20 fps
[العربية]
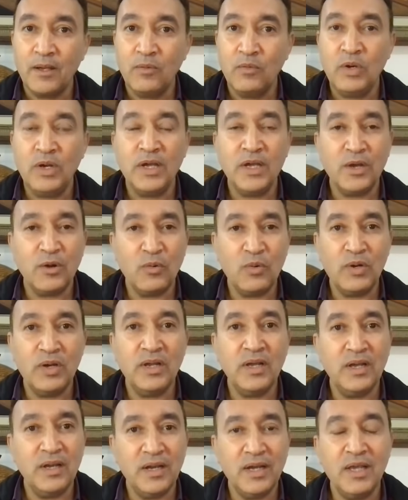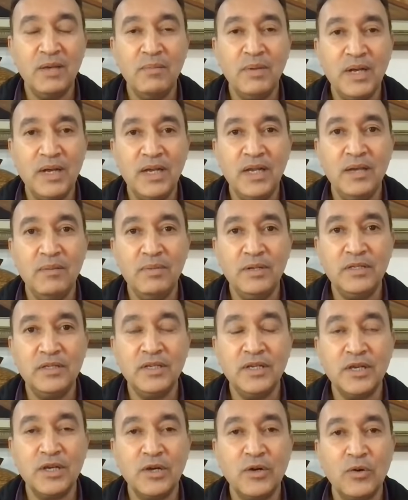ولا كيقول لي انا كيبان لي
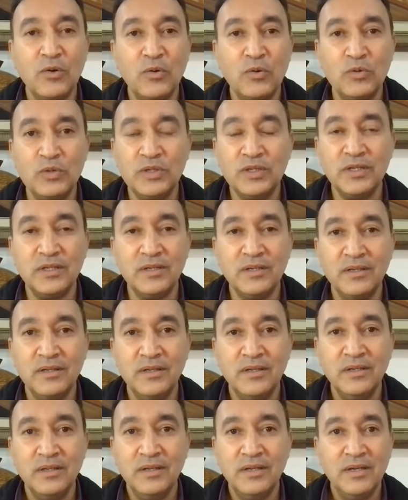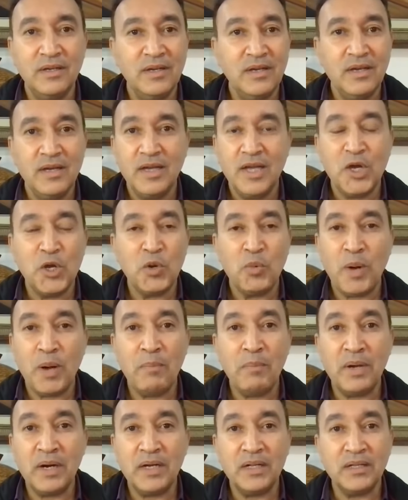بنتي خوتك كانوا
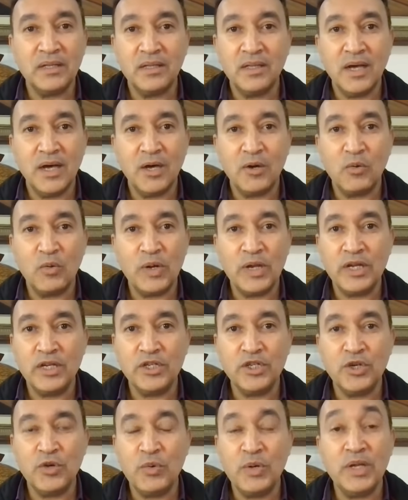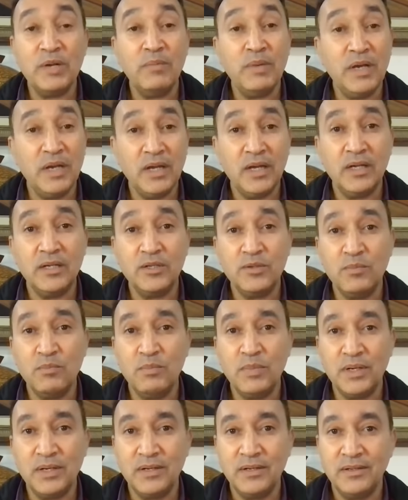معمرين الدار وكيجيو غير ملي كانت
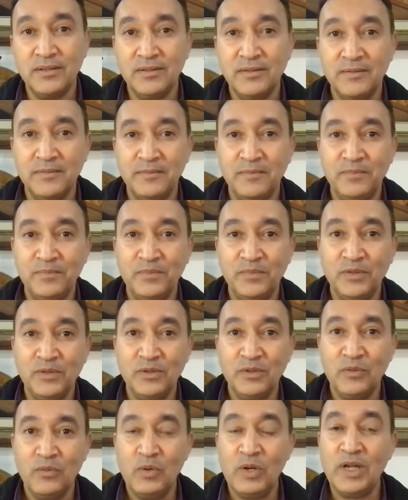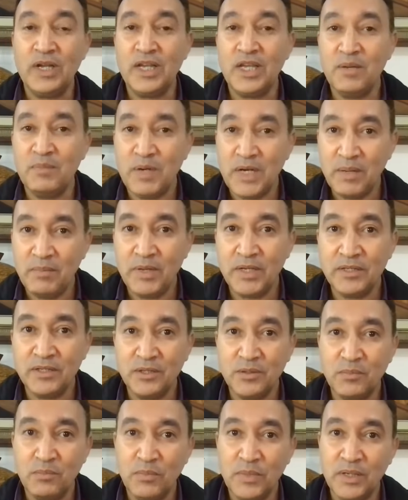امك ولكن ملي
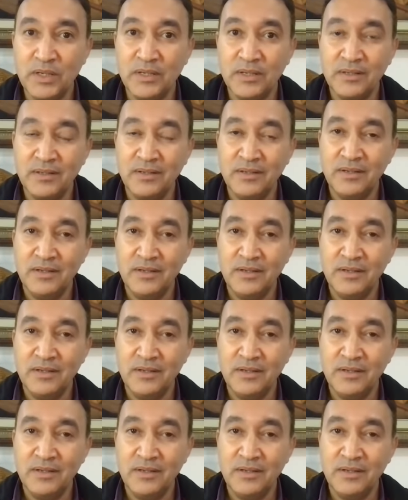ماتت امك